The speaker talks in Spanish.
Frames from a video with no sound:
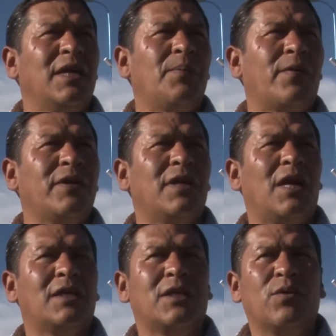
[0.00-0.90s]
y para
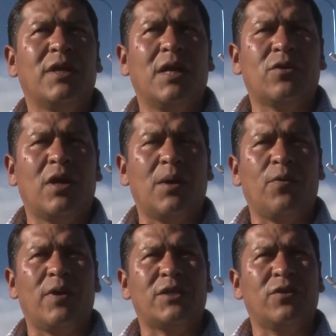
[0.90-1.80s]
brindar seguridad a toda la
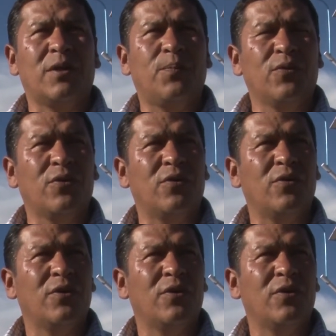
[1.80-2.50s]
población de Puno.